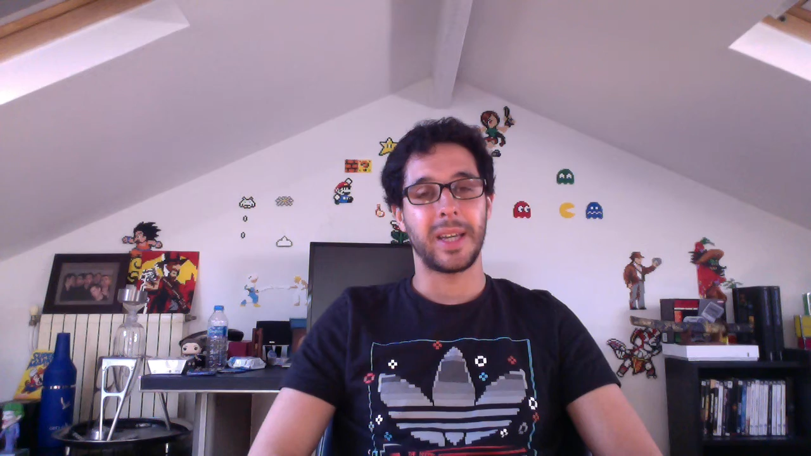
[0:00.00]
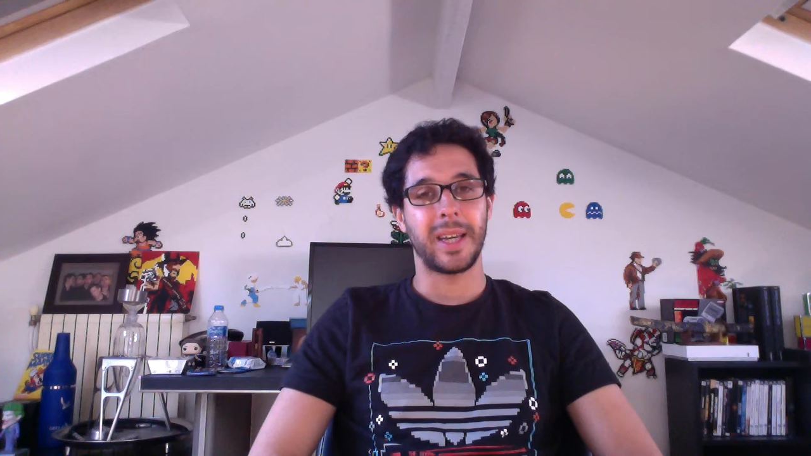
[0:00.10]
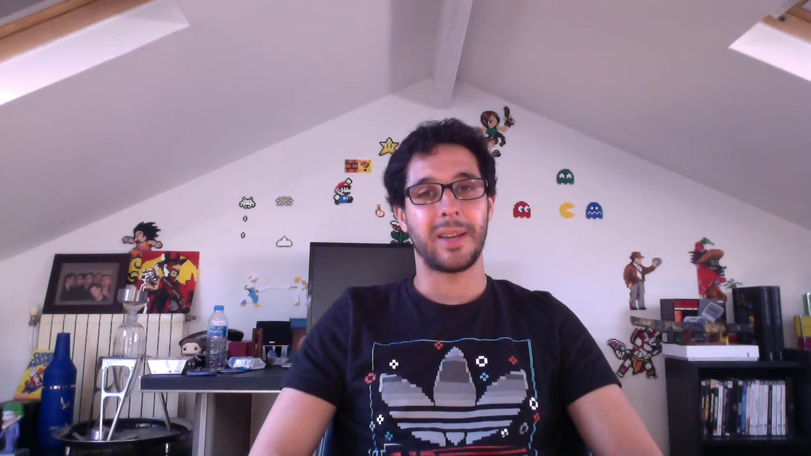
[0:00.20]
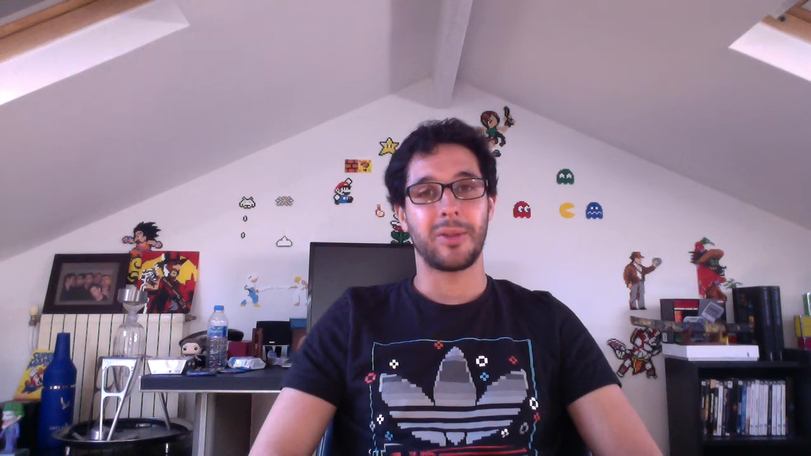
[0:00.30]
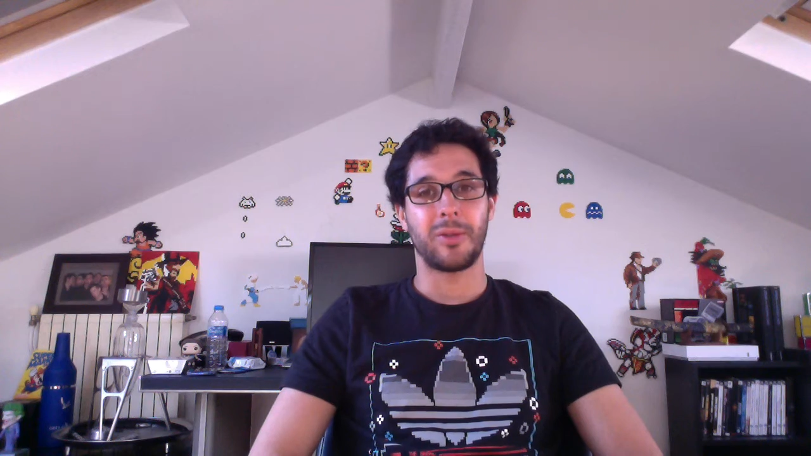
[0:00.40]

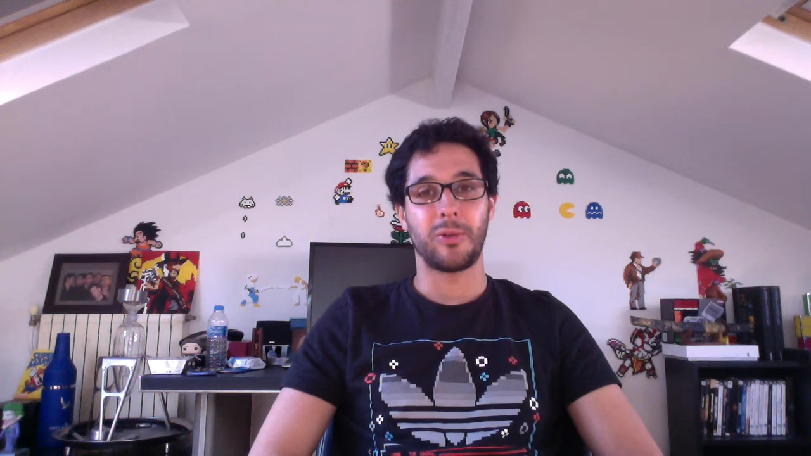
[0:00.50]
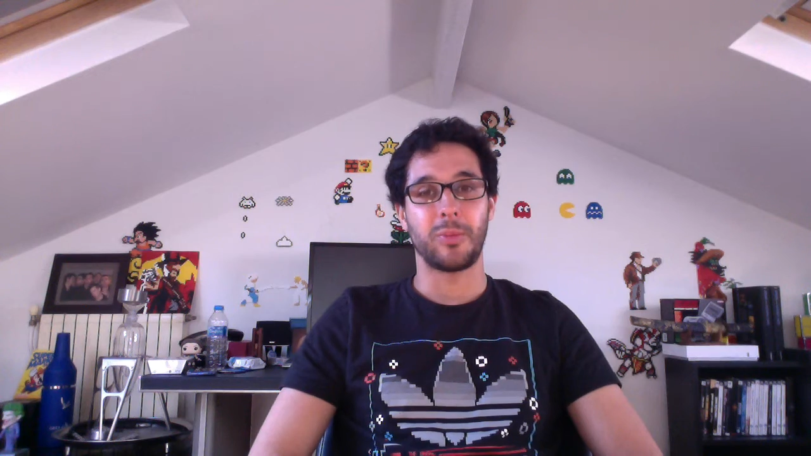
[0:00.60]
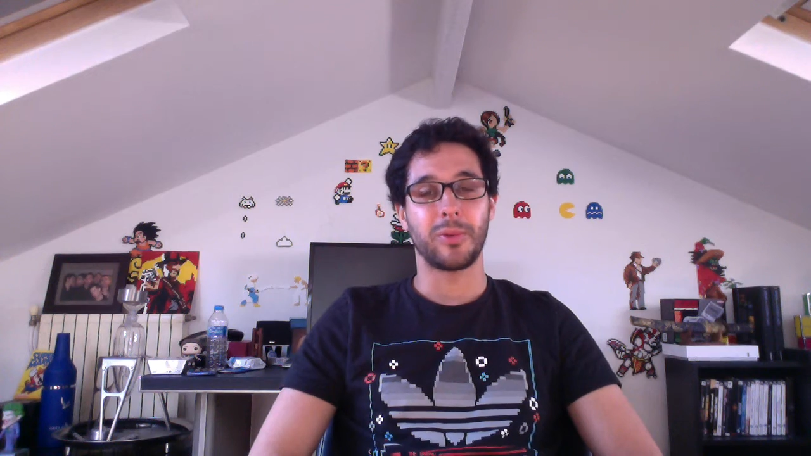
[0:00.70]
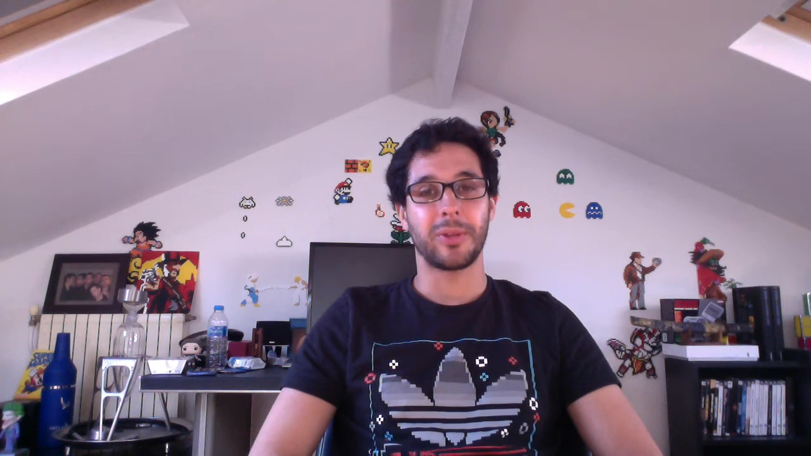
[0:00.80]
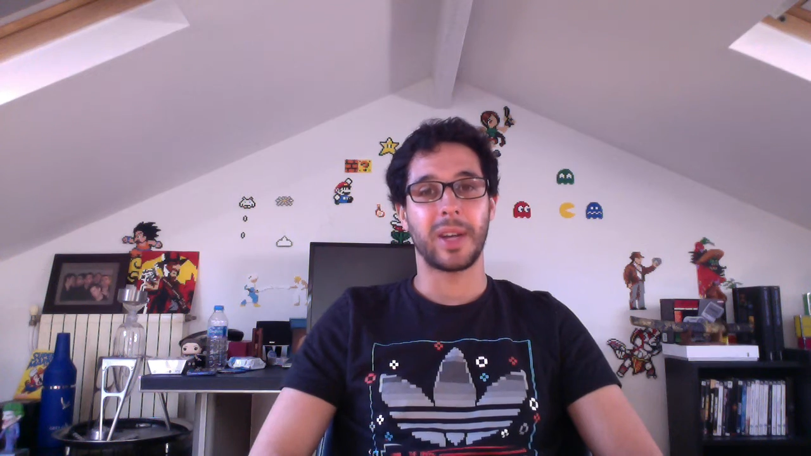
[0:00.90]
et du
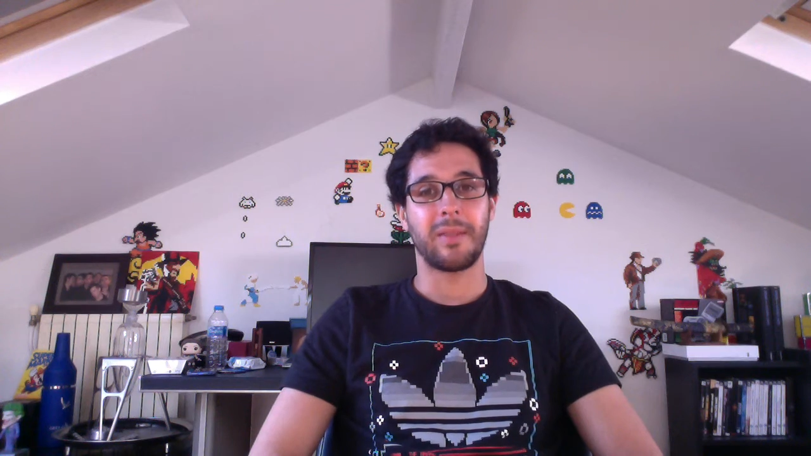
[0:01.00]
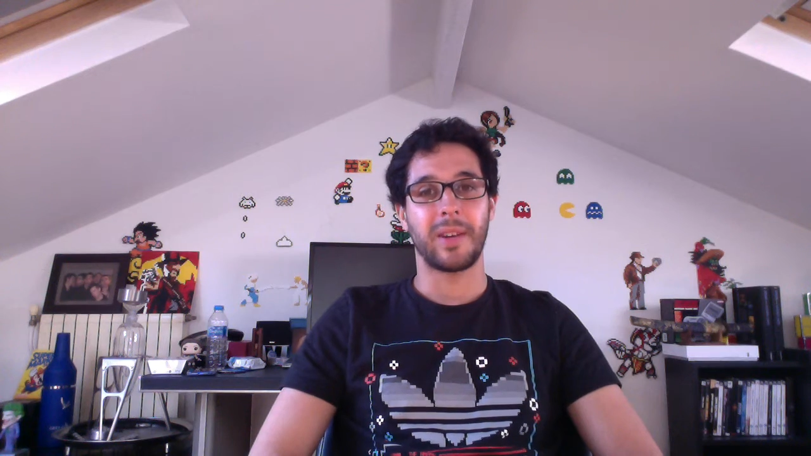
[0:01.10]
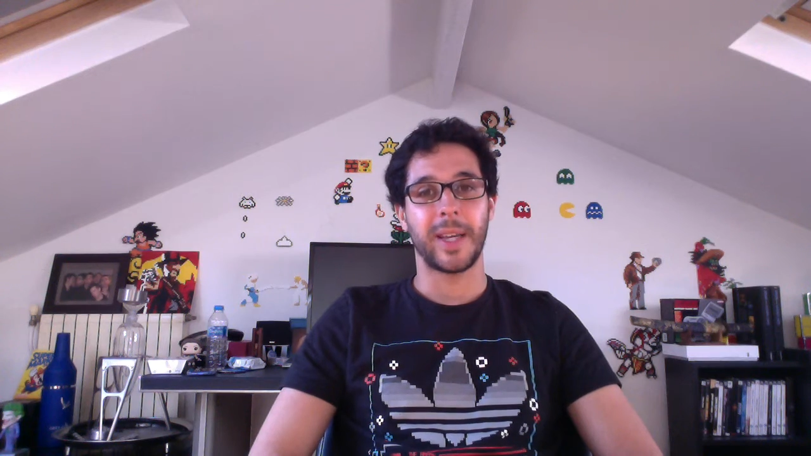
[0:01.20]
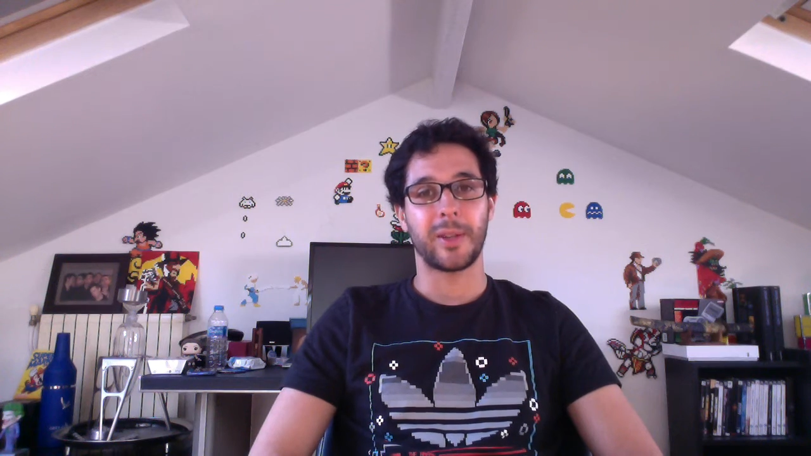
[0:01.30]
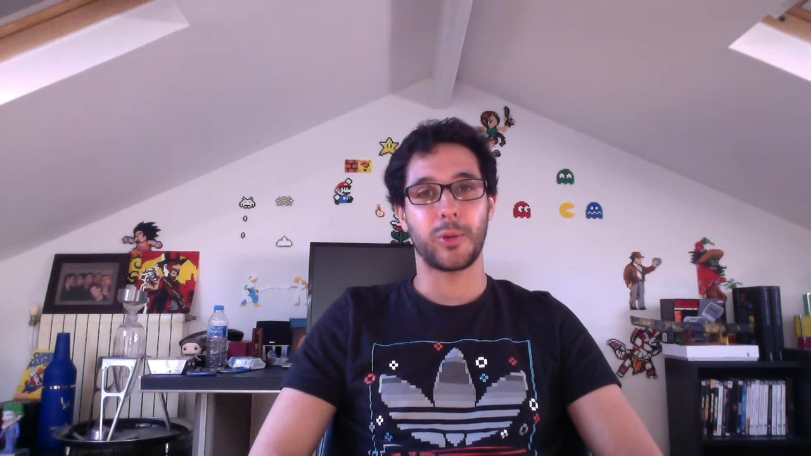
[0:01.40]
bon
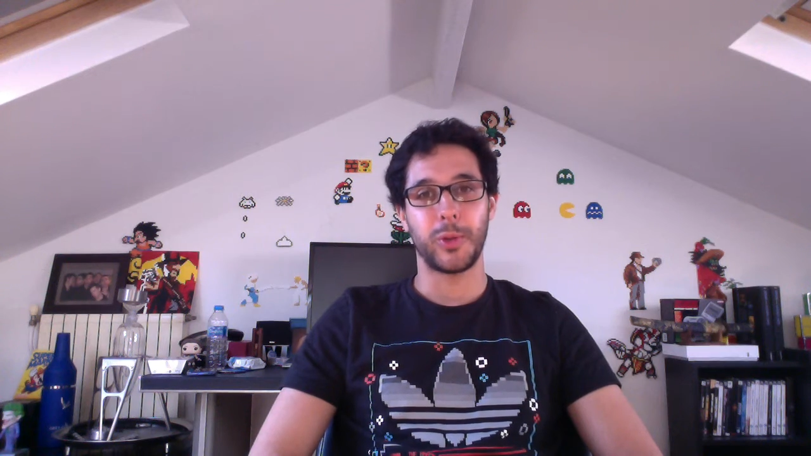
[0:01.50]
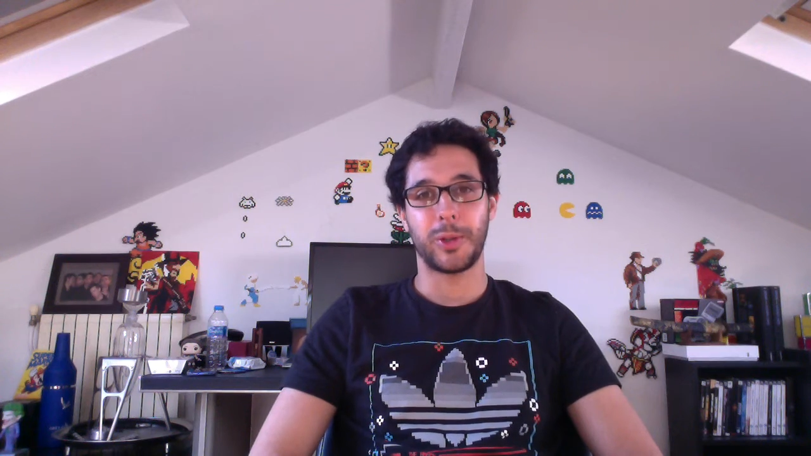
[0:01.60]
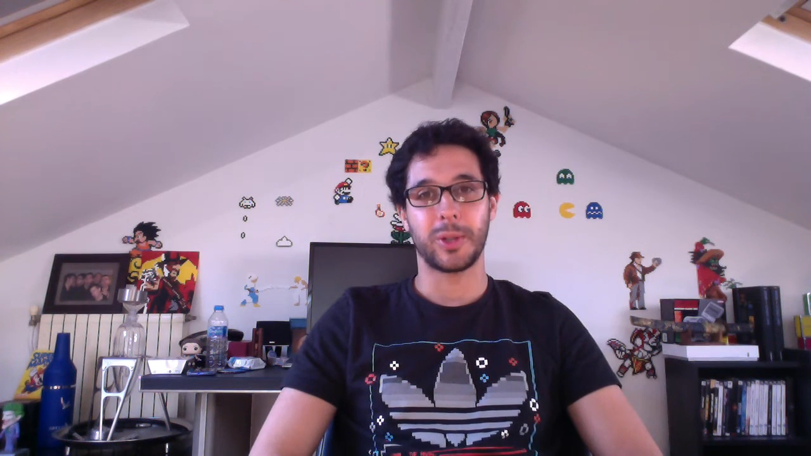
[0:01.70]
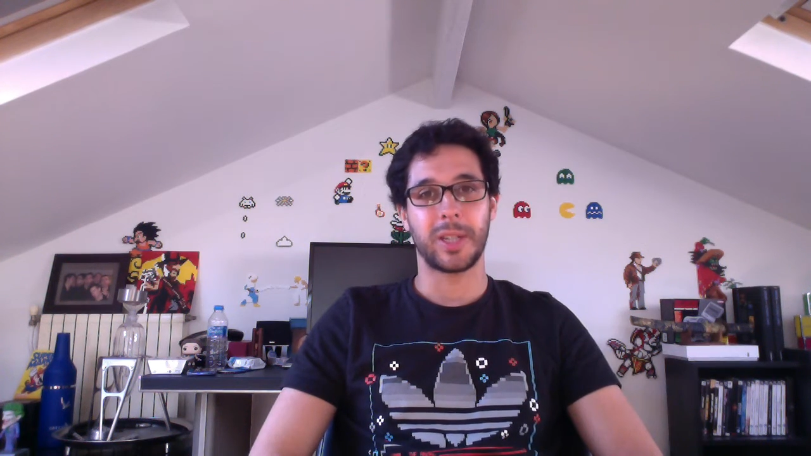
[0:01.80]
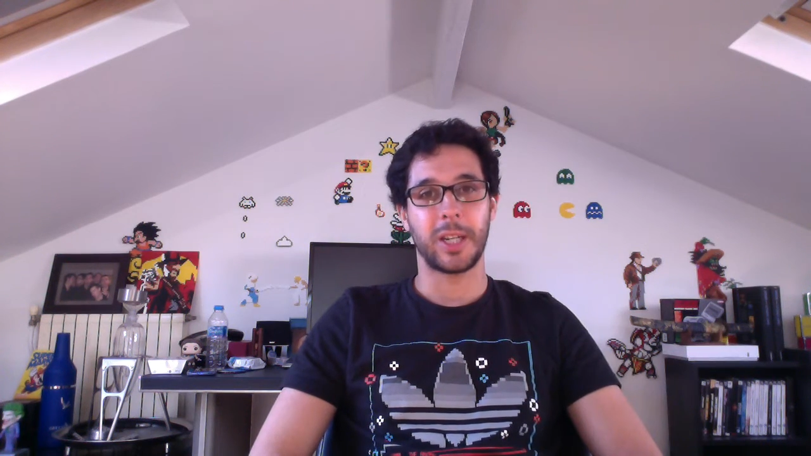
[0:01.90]
travail à tous
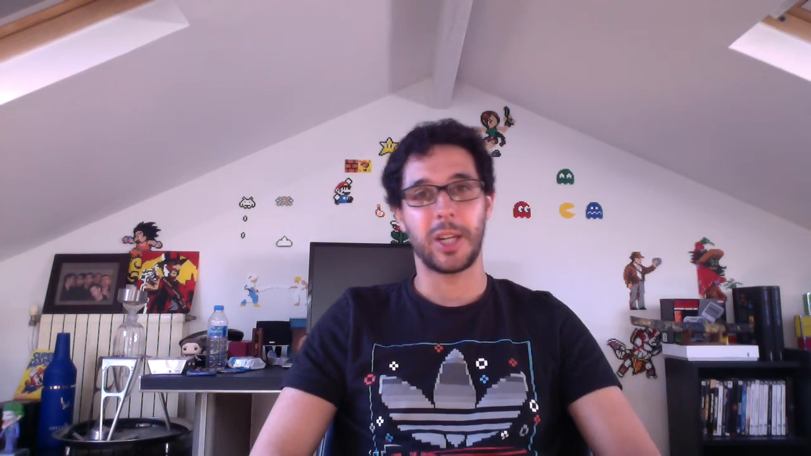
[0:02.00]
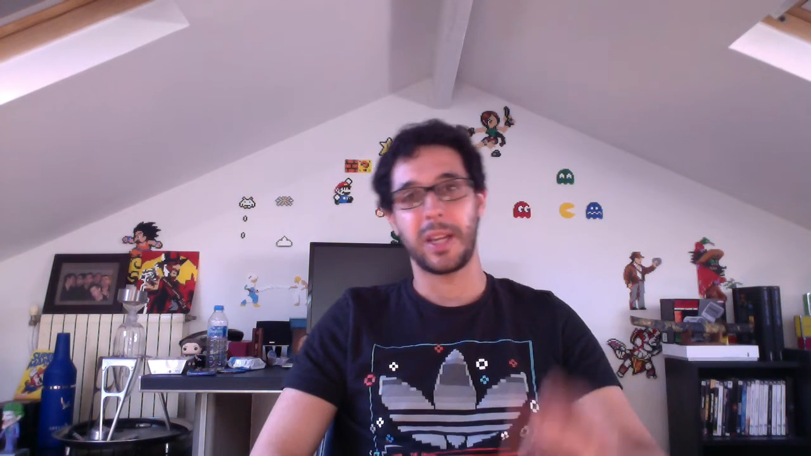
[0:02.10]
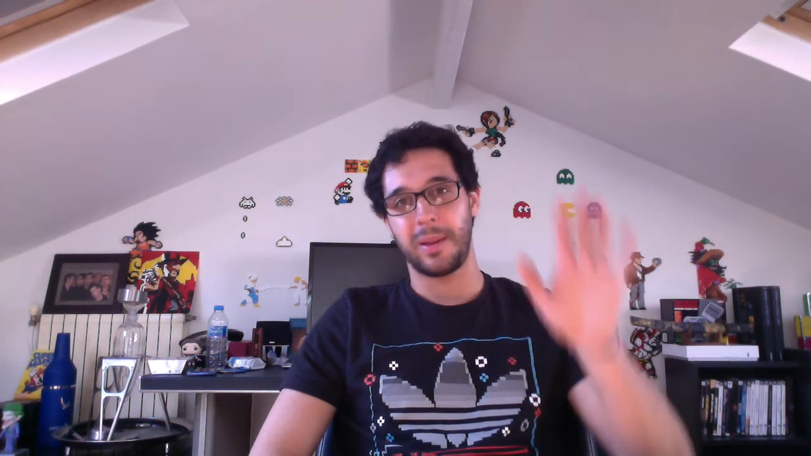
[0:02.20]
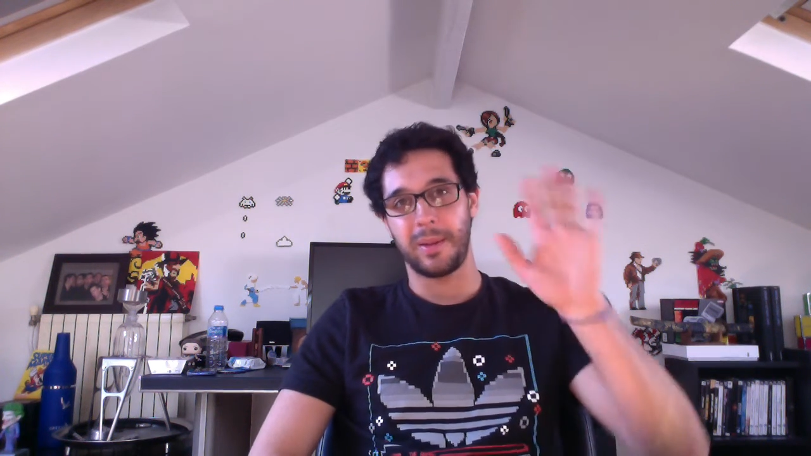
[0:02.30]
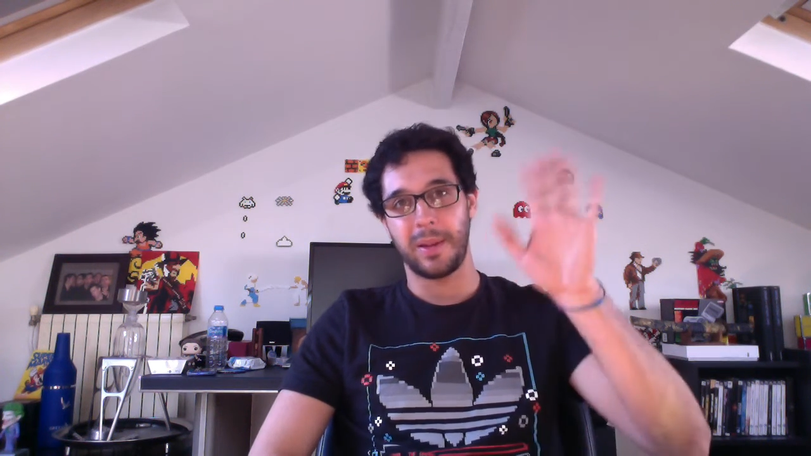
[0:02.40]
sur cette chaîne.